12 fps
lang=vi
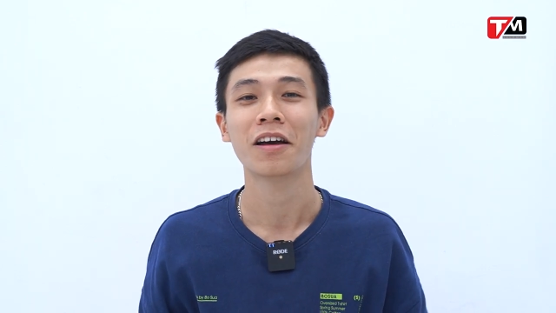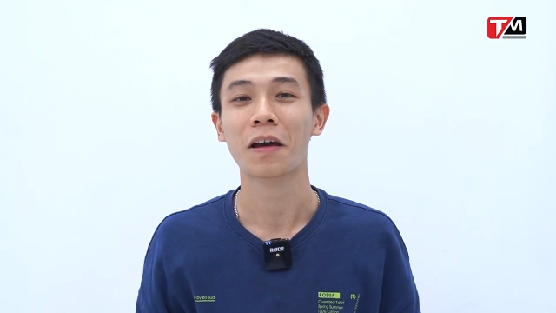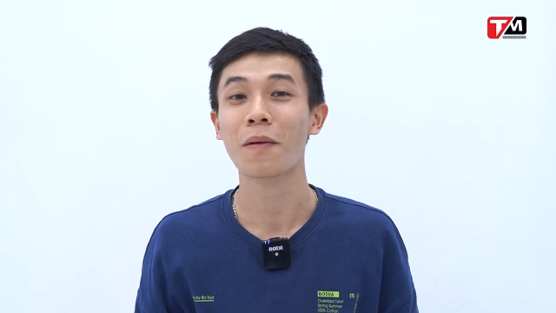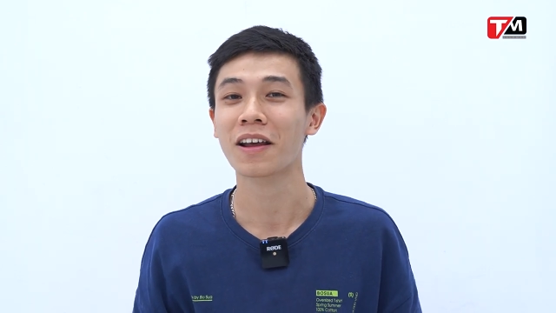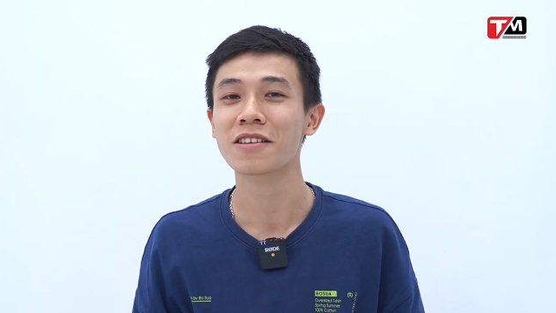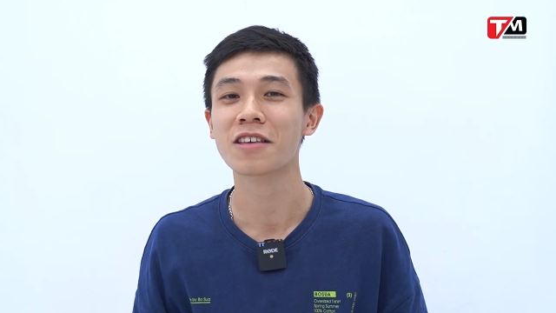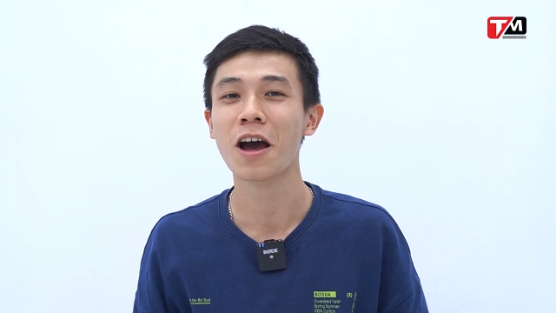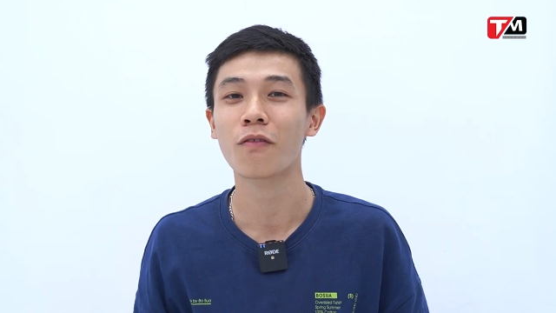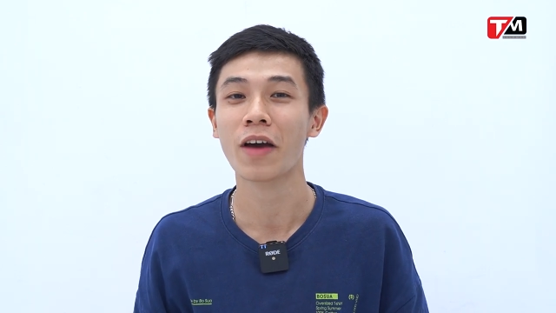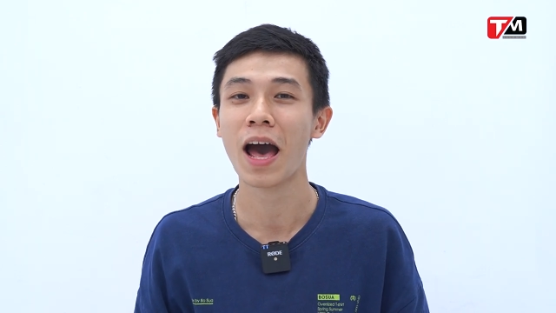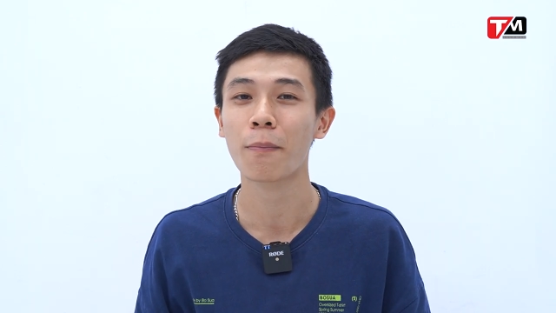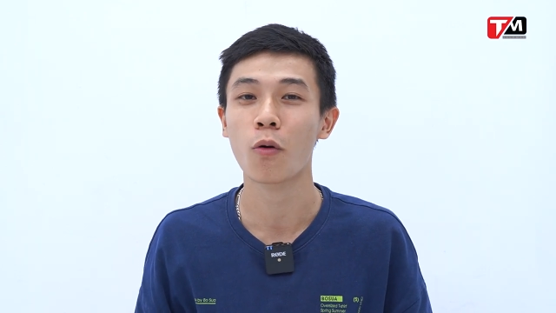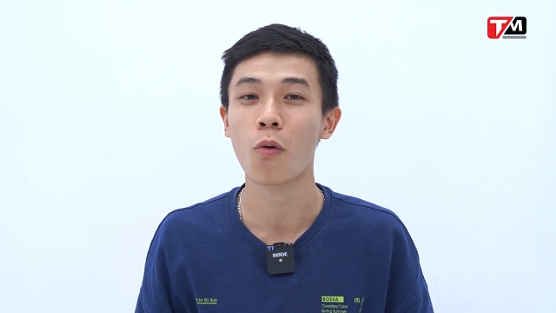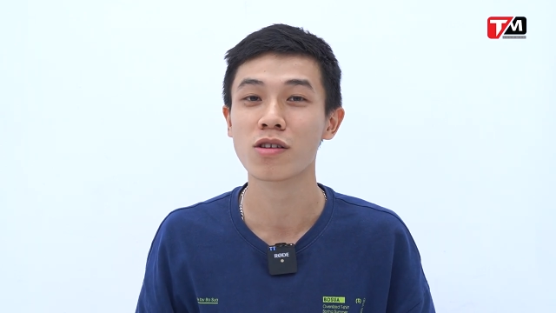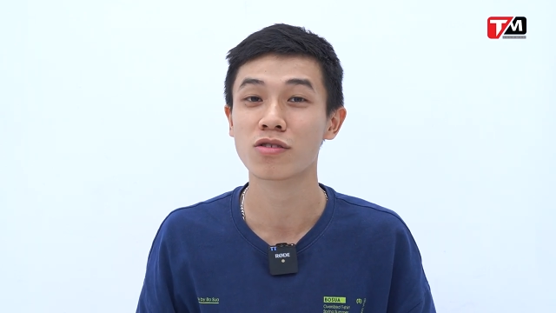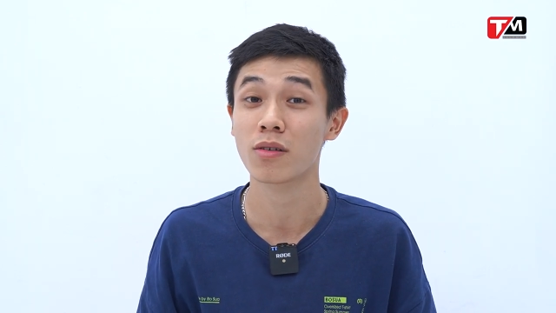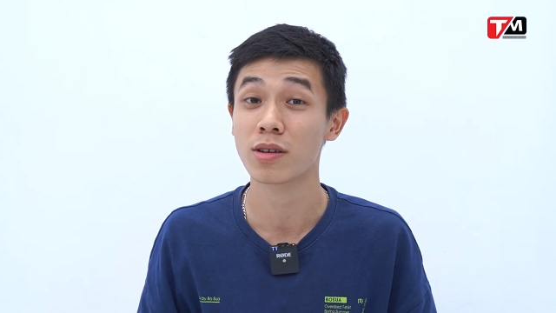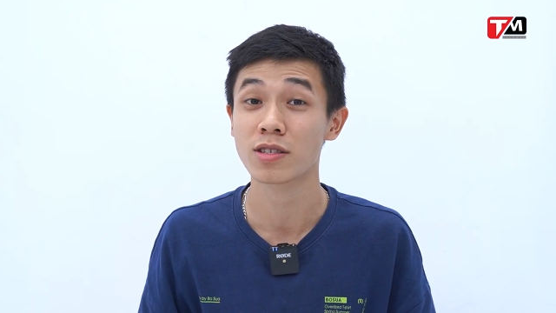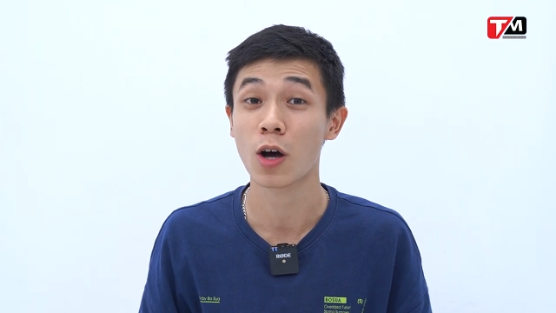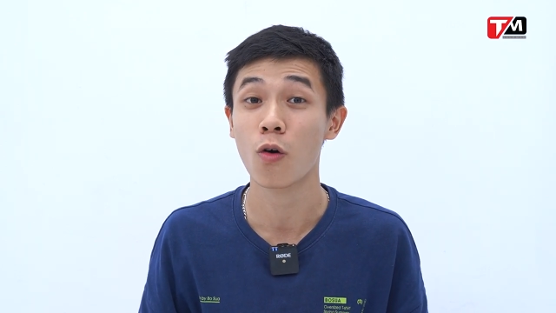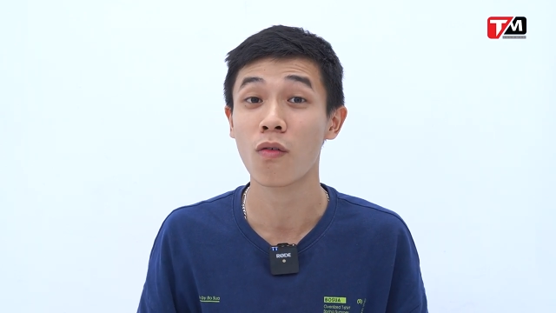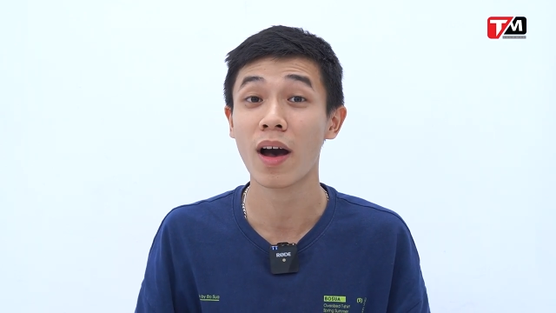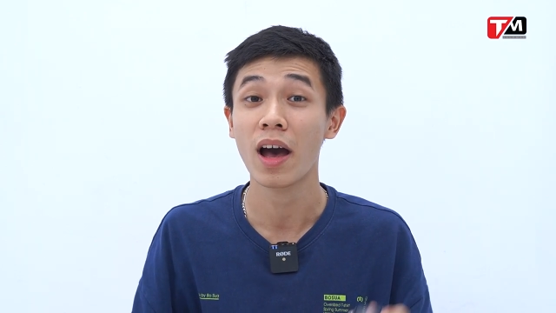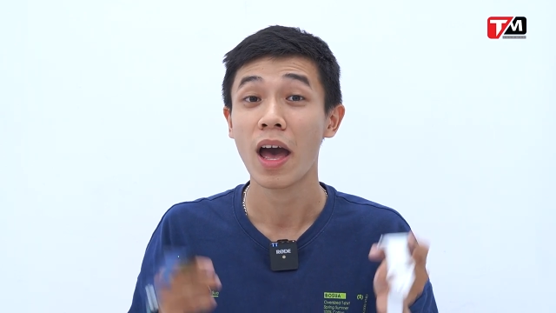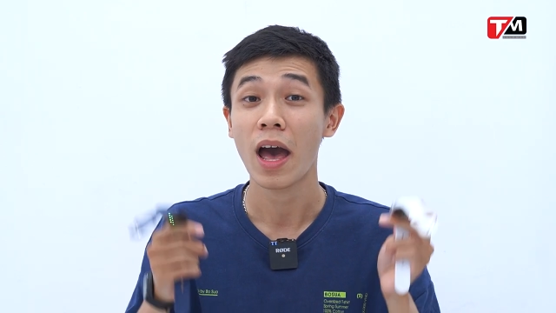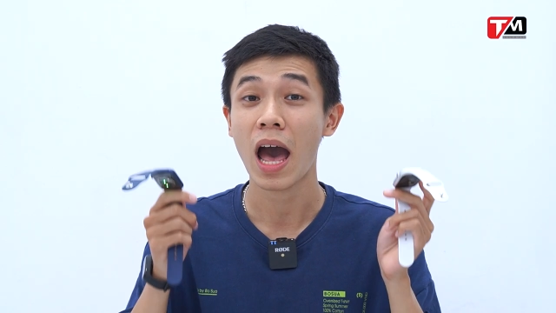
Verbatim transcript: Các bạn nghĩ sao về Apple Watch Series 6 và